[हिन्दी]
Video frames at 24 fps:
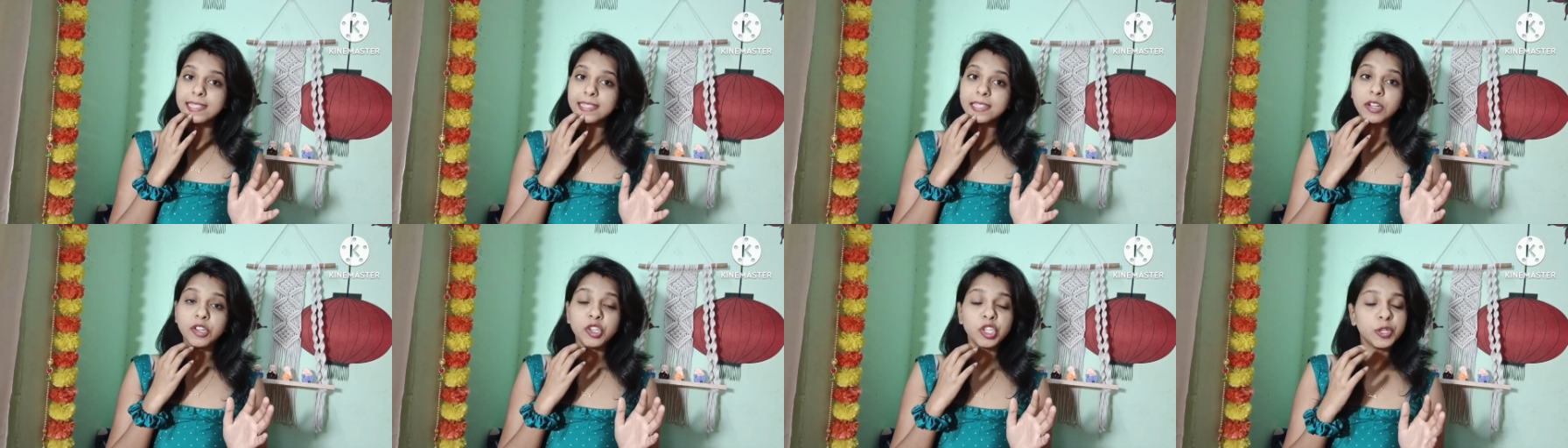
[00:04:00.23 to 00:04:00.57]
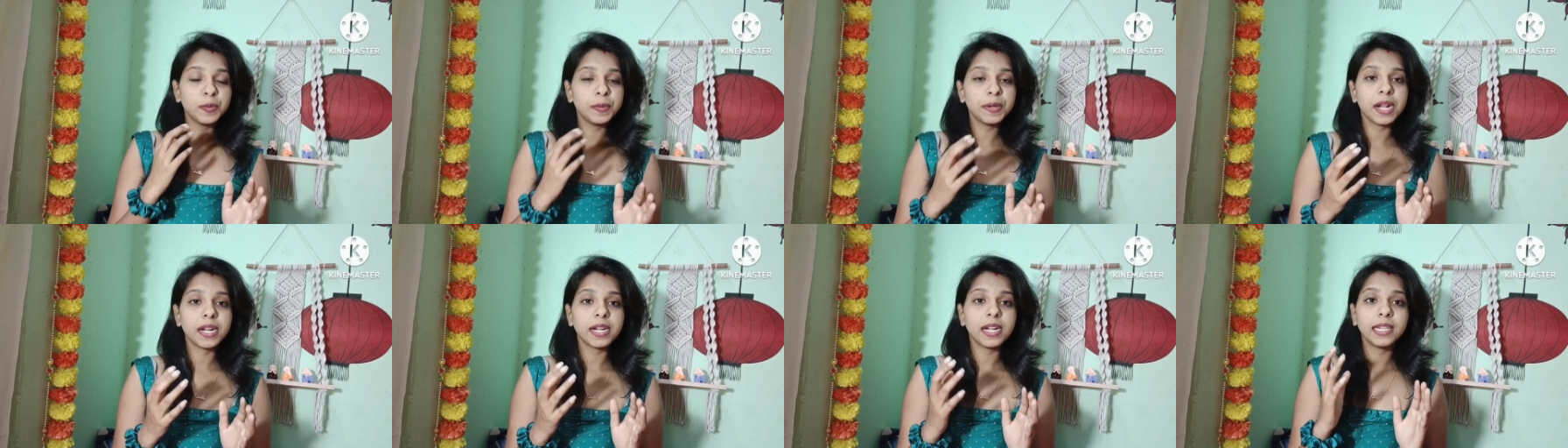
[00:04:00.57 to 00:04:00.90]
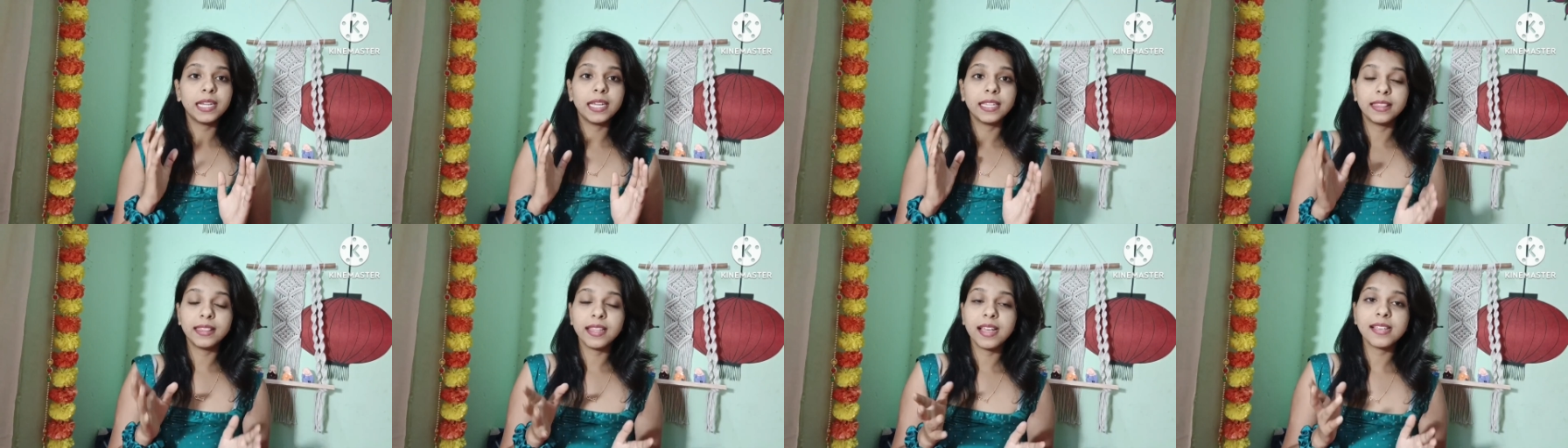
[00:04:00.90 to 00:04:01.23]
तो बस सोची
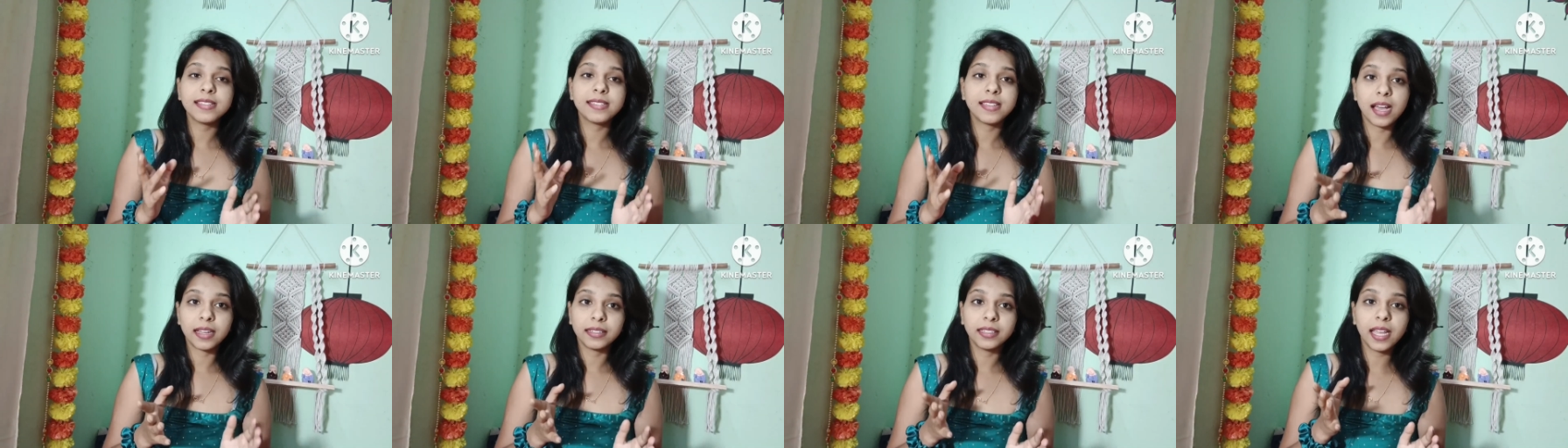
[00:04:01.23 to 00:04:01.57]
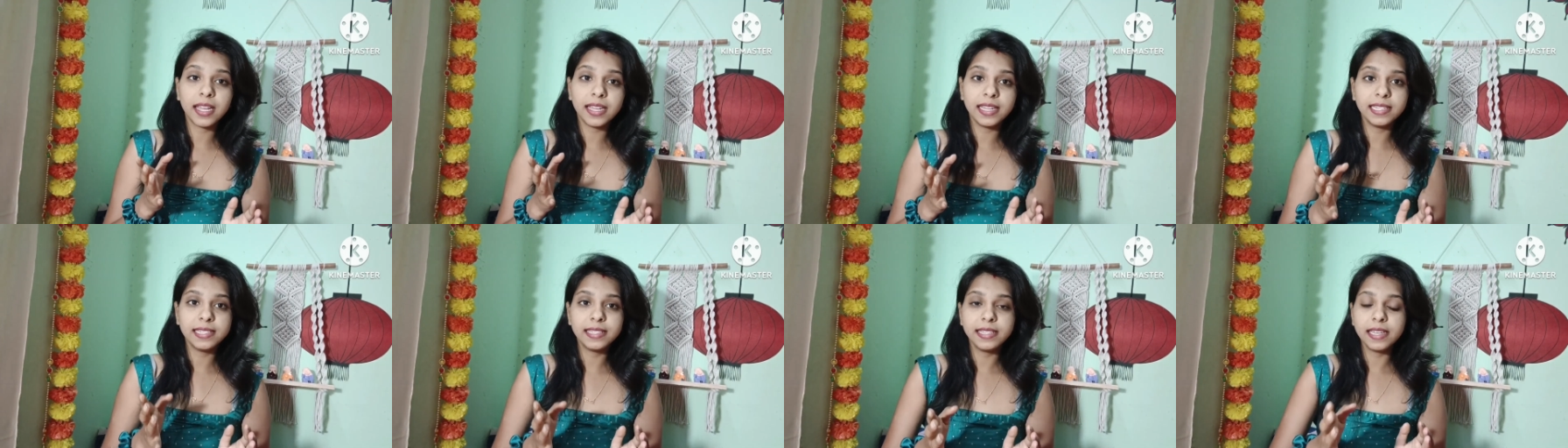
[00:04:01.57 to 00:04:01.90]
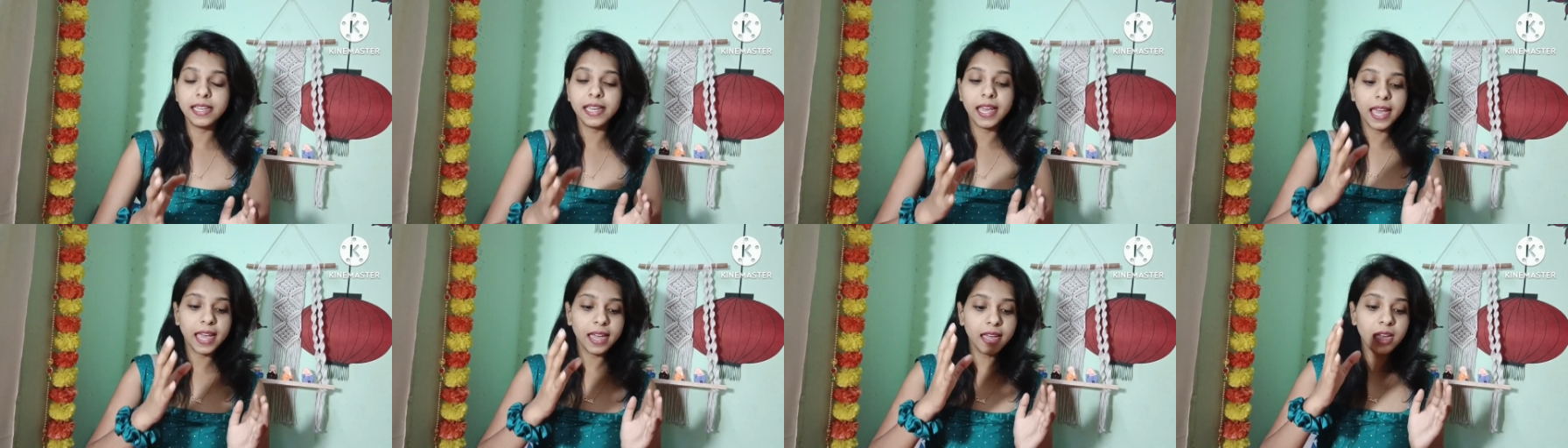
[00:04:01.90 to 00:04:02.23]
बनाना कितना ज़्यादा
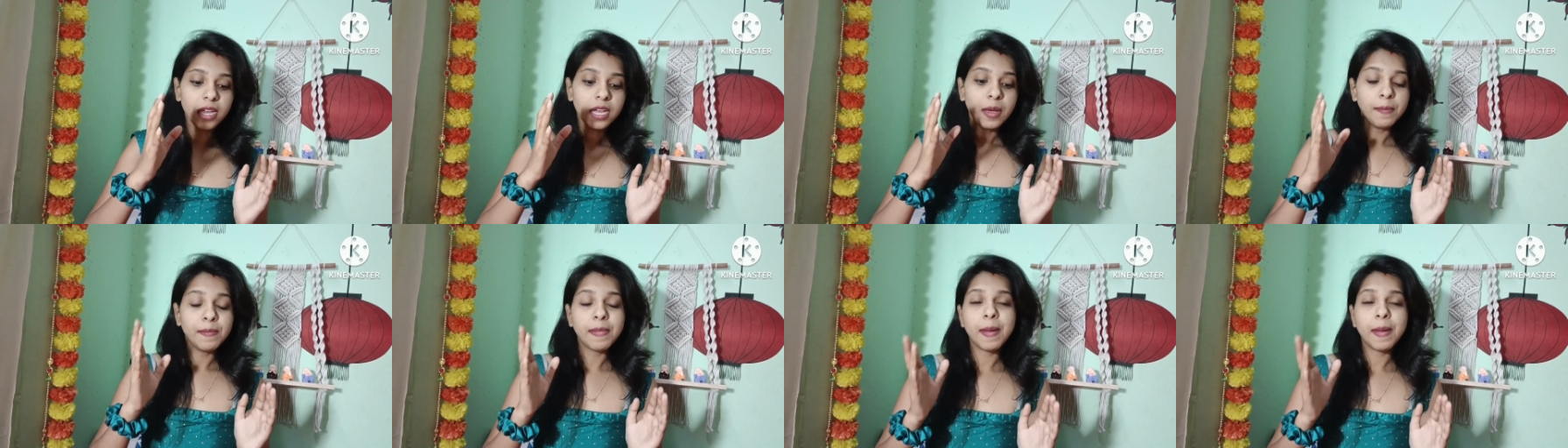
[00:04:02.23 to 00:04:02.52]
ईजी है